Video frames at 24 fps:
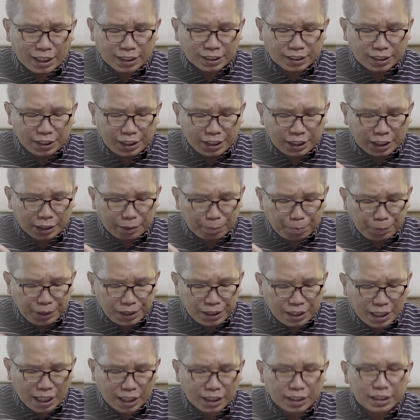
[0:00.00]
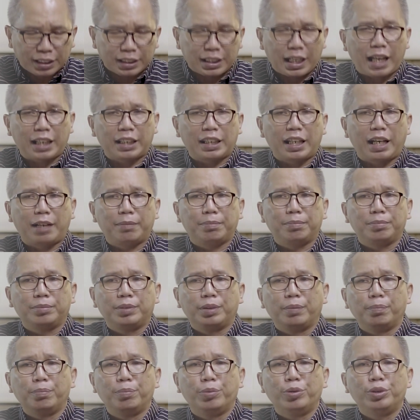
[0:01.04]
dan sedikit minyak
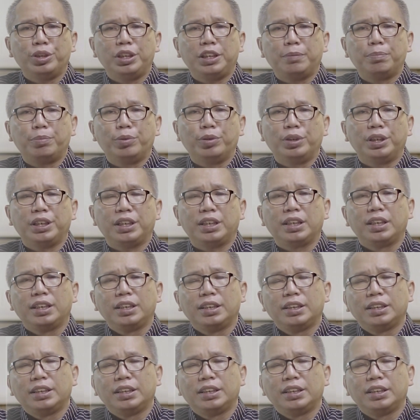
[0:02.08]
dalam buli-buli.